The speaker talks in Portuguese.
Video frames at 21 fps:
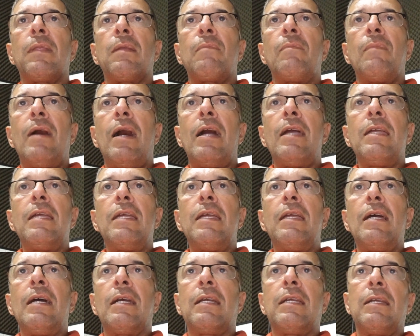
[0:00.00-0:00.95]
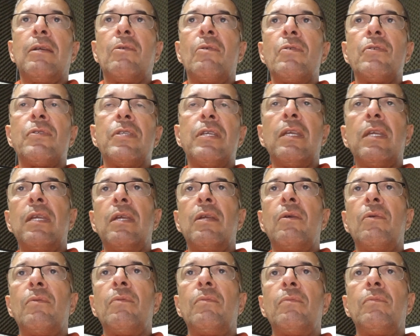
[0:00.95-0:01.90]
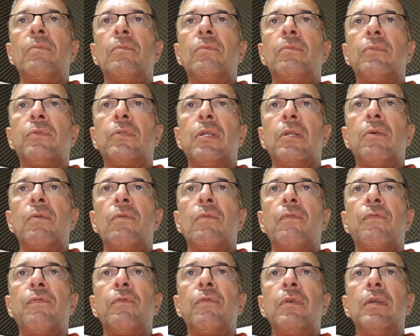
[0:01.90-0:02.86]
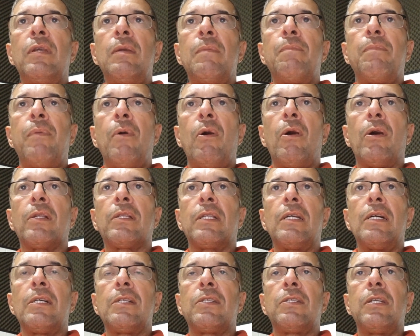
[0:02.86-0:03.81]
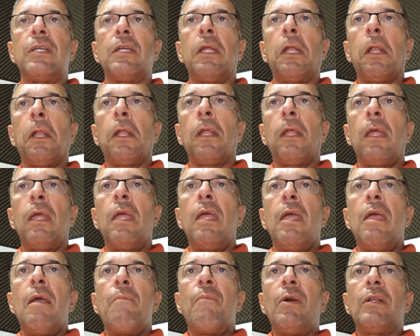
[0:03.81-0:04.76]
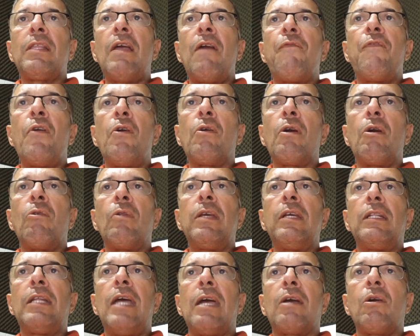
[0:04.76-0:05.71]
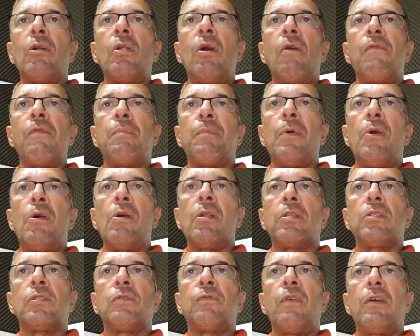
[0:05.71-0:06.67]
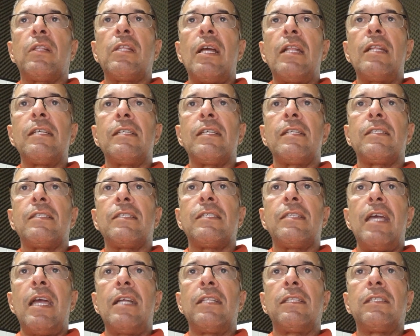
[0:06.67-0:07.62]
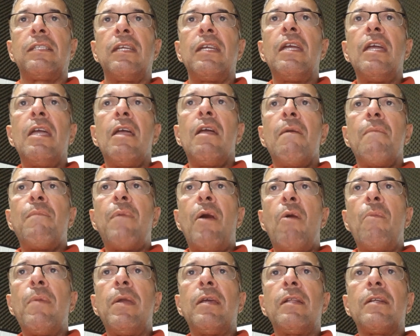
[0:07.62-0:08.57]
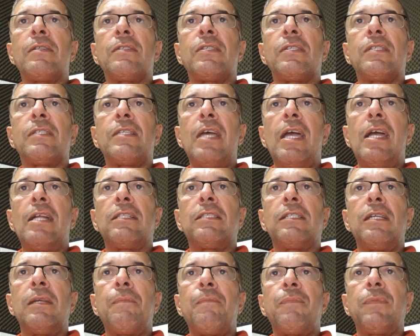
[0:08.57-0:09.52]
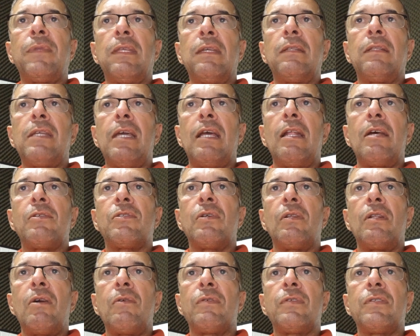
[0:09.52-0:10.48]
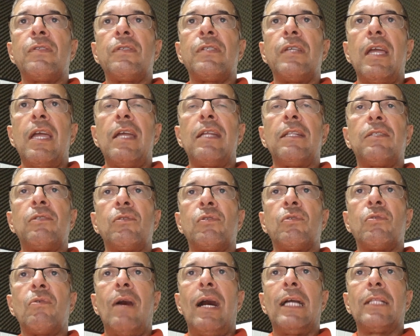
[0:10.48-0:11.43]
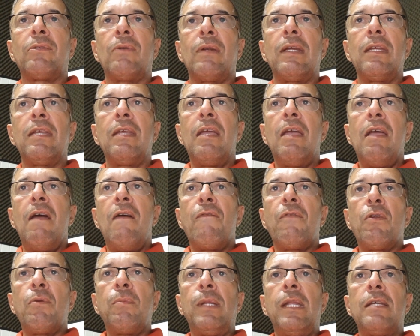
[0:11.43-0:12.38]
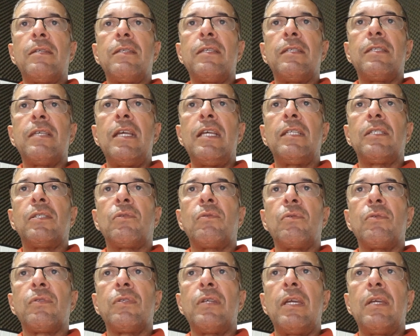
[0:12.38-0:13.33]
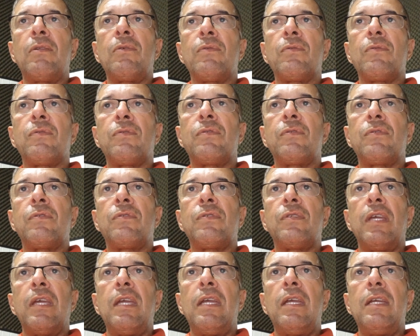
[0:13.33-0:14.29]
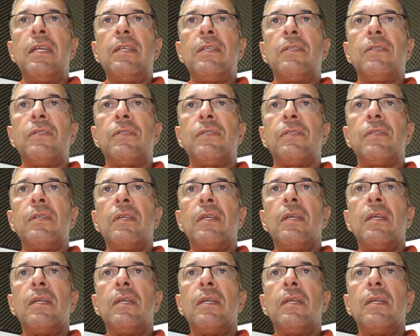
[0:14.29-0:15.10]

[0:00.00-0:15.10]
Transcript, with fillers: Bahia que conseguiu um triunfo importante. Botafogo é o líder com nove pontos, Fortaleza sete, Palmeiras sete, Internacional sete, os quatro aí. Fluminense 6, Cruzeiro 6,